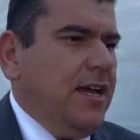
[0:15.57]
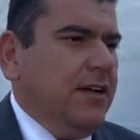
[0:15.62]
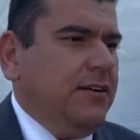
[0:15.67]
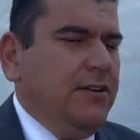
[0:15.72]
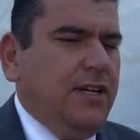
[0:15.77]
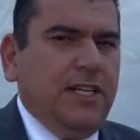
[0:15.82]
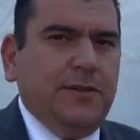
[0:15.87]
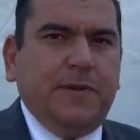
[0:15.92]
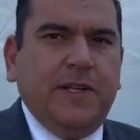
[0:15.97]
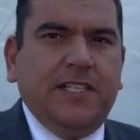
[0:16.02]

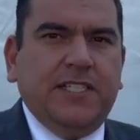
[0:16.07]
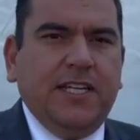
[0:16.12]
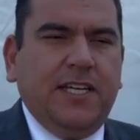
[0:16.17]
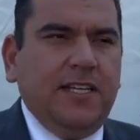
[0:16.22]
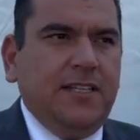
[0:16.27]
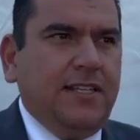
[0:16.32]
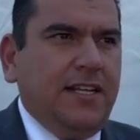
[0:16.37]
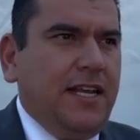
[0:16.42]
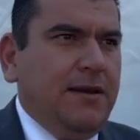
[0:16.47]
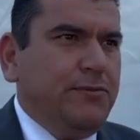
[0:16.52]
con la experiencia
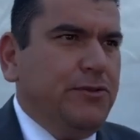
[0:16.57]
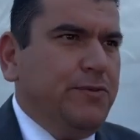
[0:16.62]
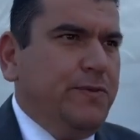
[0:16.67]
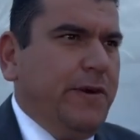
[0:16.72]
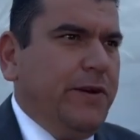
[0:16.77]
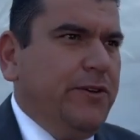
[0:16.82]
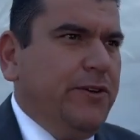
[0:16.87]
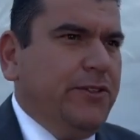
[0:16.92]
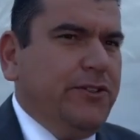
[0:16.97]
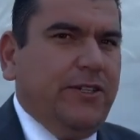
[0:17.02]
que tenemos,
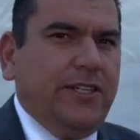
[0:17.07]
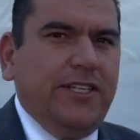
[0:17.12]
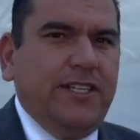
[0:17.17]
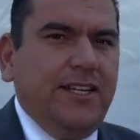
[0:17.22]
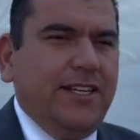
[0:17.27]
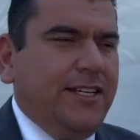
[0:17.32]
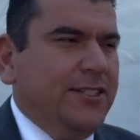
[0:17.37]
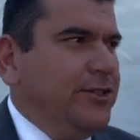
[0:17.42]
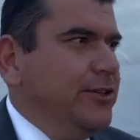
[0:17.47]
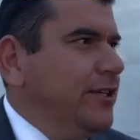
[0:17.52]
pero yo creo que en
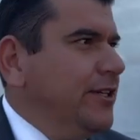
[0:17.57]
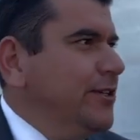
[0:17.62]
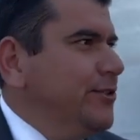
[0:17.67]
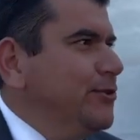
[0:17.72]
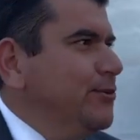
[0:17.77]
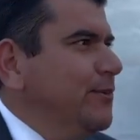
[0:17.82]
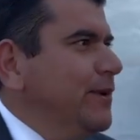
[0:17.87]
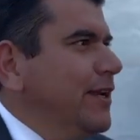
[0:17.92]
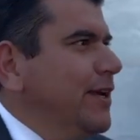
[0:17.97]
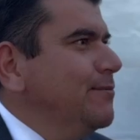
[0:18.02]
el caso de
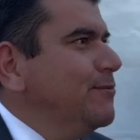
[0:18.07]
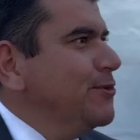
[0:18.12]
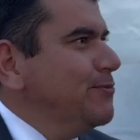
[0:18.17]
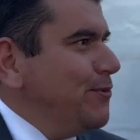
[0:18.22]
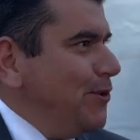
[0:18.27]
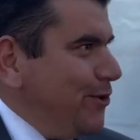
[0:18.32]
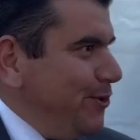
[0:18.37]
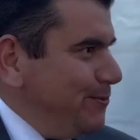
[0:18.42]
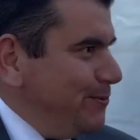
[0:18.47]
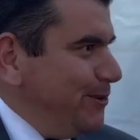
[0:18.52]
Jesús María muy
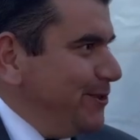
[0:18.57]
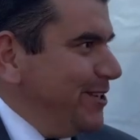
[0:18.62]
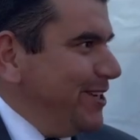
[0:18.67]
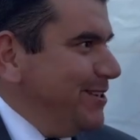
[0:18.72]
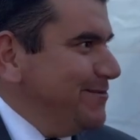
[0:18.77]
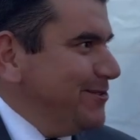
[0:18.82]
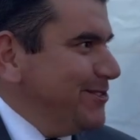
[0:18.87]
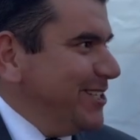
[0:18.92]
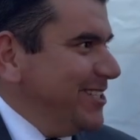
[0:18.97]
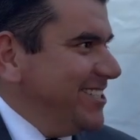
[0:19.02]
poco
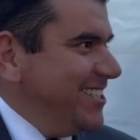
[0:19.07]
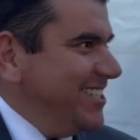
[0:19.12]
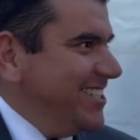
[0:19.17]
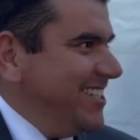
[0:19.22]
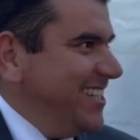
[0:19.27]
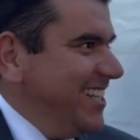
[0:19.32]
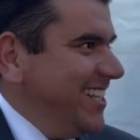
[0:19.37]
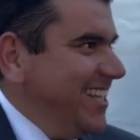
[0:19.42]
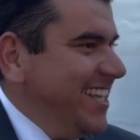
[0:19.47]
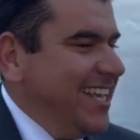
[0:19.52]
podríamos hacer
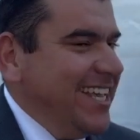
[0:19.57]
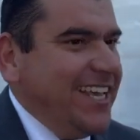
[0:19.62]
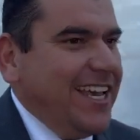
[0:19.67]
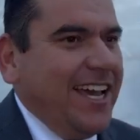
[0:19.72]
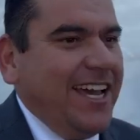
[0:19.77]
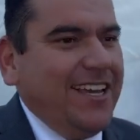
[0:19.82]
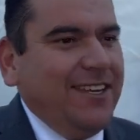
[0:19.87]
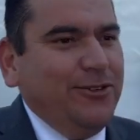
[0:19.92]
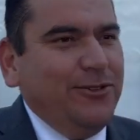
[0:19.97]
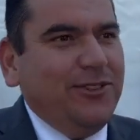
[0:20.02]

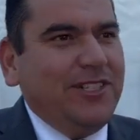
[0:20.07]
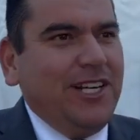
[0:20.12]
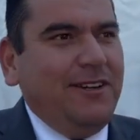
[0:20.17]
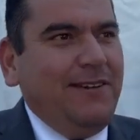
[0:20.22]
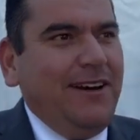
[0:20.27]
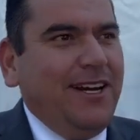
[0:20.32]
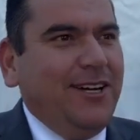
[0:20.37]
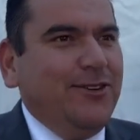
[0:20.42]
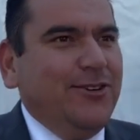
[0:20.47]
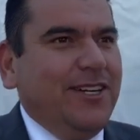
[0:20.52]
hay un
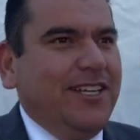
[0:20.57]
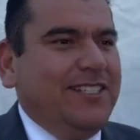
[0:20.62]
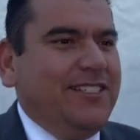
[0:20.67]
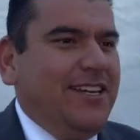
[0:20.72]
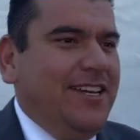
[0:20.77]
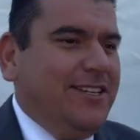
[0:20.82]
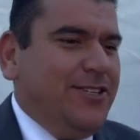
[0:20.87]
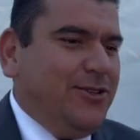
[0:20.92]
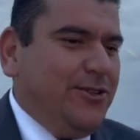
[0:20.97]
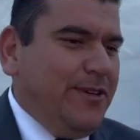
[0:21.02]
trabajo que se
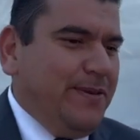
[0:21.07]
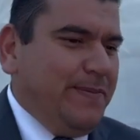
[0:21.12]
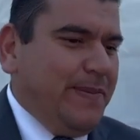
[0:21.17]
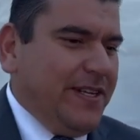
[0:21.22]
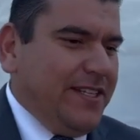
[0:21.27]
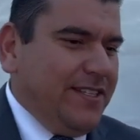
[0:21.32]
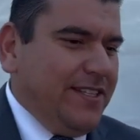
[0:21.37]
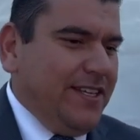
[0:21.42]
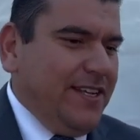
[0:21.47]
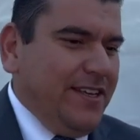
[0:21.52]
ha hecho de
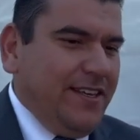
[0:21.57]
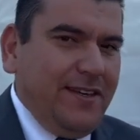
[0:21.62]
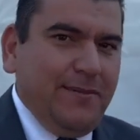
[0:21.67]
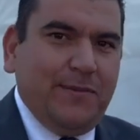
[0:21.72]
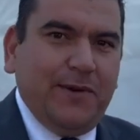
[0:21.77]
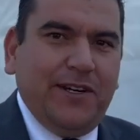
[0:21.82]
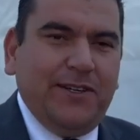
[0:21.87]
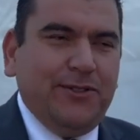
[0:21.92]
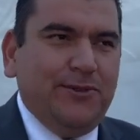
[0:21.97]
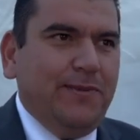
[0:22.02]
parte del
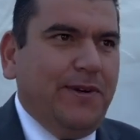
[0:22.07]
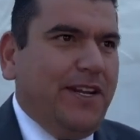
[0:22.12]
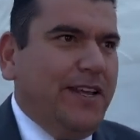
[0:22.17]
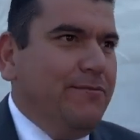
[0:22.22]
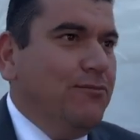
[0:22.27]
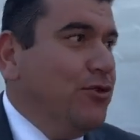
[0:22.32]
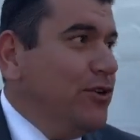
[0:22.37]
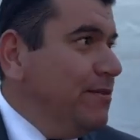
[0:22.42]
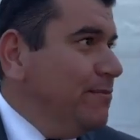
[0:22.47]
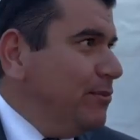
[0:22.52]
equipo de Jesús María
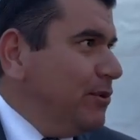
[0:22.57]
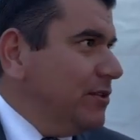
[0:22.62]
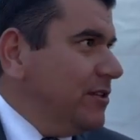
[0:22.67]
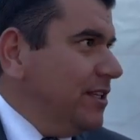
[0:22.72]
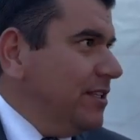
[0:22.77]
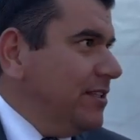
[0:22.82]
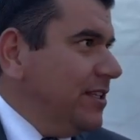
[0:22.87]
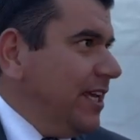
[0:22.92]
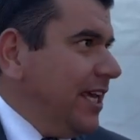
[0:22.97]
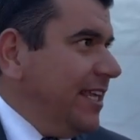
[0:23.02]
muy
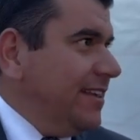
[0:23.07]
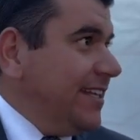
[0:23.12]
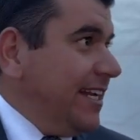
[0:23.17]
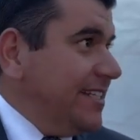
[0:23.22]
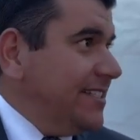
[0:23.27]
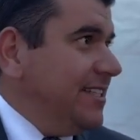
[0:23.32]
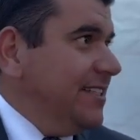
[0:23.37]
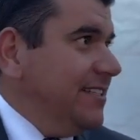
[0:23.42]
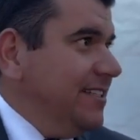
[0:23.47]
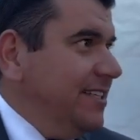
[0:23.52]
importante que ha
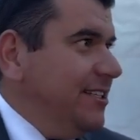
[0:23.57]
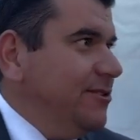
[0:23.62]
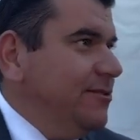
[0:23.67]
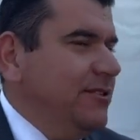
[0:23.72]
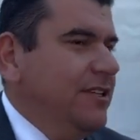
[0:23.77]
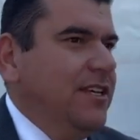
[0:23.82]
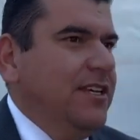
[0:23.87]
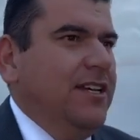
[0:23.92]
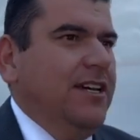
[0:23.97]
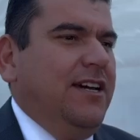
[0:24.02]
trascendido
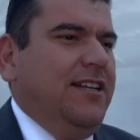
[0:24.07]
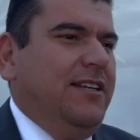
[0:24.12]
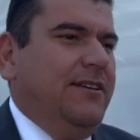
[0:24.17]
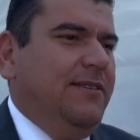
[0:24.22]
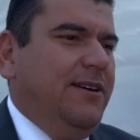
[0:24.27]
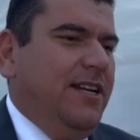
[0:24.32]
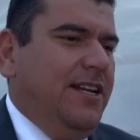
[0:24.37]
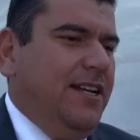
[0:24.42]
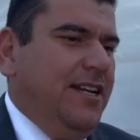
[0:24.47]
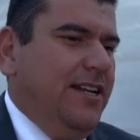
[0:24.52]
a
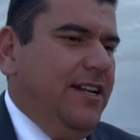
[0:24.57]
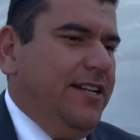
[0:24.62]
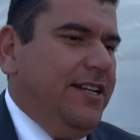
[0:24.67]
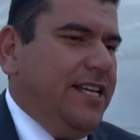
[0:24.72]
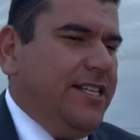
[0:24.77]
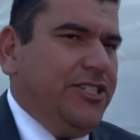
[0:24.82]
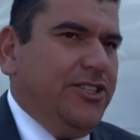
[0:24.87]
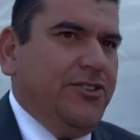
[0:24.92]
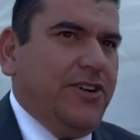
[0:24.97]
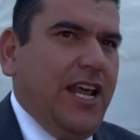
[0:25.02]
nivel
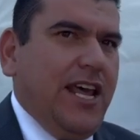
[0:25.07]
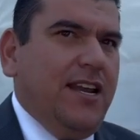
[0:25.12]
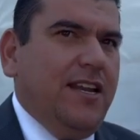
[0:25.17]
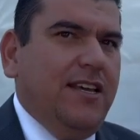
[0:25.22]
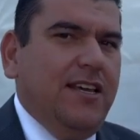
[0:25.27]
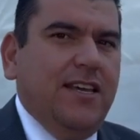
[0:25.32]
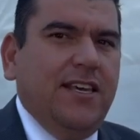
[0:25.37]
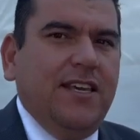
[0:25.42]
nacional.